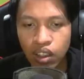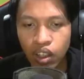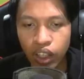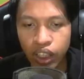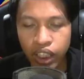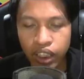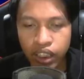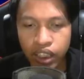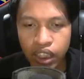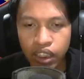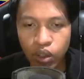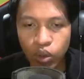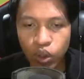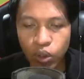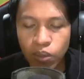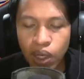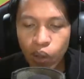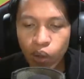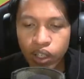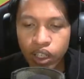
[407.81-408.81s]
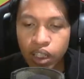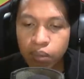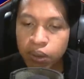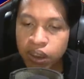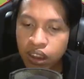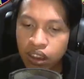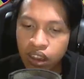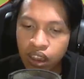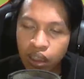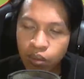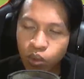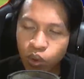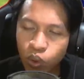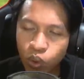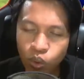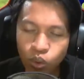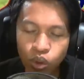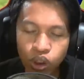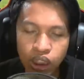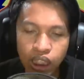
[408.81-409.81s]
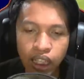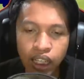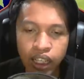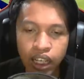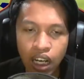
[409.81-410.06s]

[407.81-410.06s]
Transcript: Oke, okay, ternyata untuk melawan Davison dia butuh usaha